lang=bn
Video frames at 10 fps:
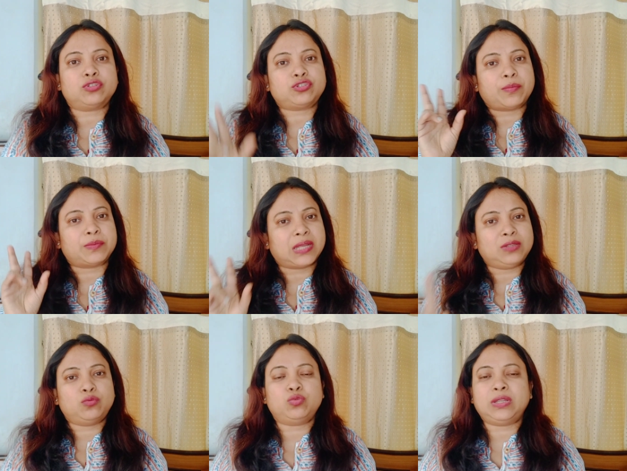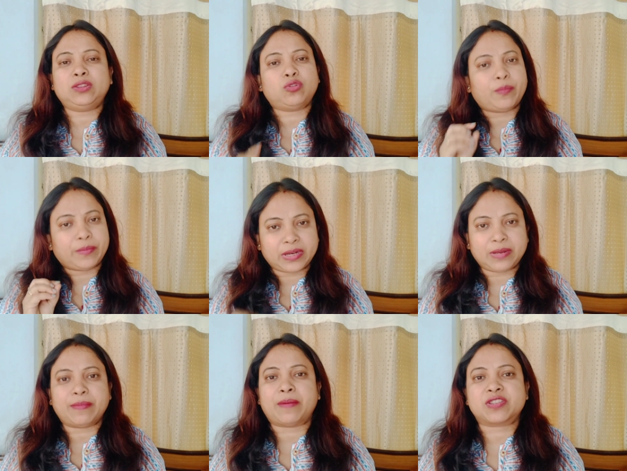সপ্তাহে দুদিন তো
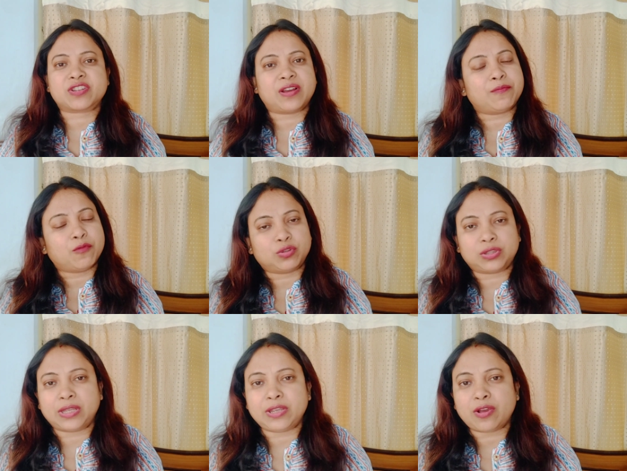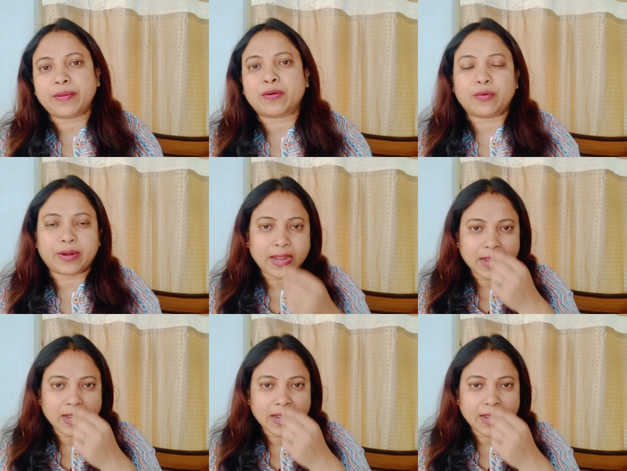মিনিমাম স্ক্রাব করতেই হবে করে